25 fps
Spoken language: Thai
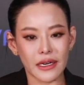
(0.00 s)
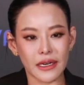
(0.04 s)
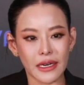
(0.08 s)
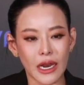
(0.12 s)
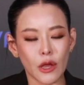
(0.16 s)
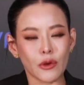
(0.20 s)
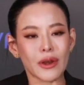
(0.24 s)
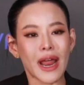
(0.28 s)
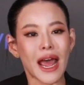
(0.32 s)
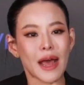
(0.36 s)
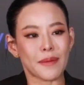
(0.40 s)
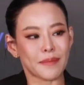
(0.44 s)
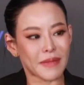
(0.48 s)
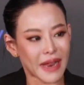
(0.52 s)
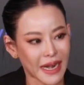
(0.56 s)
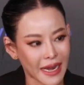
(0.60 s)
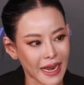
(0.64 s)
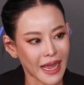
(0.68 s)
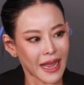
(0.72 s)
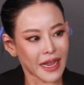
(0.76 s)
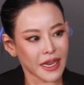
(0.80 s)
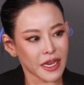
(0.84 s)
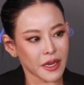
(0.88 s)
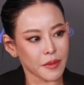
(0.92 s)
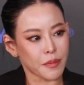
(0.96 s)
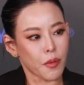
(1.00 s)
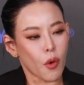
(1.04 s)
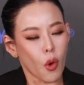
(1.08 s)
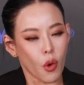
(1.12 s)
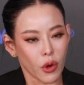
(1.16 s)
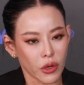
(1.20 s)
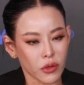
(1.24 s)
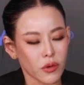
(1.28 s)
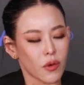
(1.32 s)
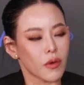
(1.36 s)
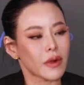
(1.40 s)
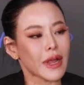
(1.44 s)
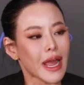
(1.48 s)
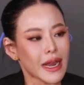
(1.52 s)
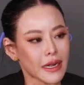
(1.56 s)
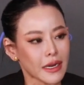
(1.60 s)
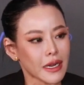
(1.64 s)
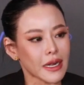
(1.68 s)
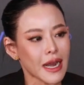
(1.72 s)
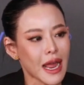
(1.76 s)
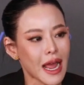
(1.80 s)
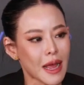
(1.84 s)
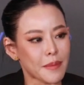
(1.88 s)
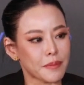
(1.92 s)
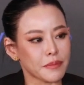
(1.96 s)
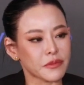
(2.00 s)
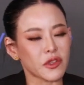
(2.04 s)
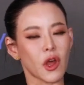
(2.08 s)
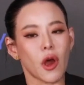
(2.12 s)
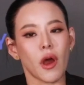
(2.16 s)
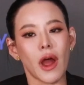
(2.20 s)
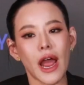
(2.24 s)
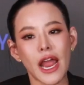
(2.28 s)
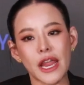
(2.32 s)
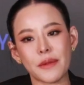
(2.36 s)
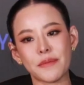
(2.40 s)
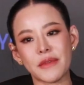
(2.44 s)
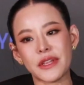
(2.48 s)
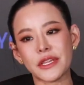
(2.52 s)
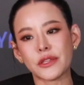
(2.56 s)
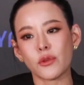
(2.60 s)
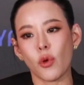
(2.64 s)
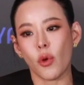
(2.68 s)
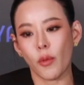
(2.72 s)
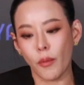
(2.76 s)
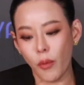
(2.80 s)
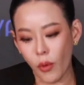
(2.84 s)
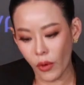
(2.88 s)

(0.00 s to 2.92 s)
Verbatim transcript: เราทำอะไรผลของการกระทำต่อให้ไม่ส่ง